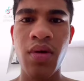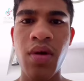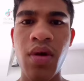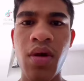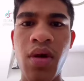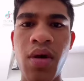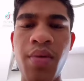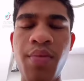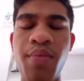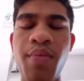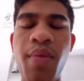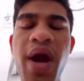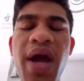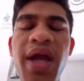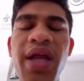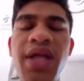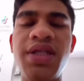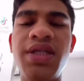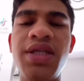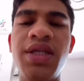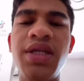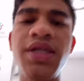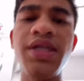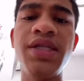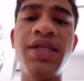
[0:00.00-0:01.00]
毎日
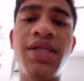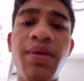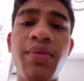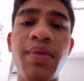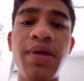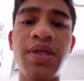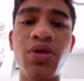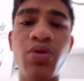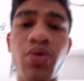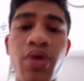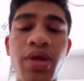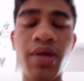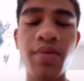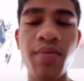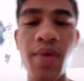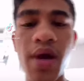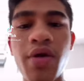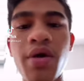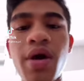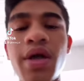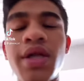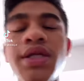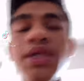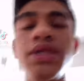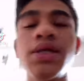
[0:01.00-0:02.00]
息してます。これって脈あ
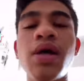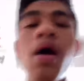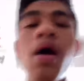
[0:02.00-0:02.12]
りですか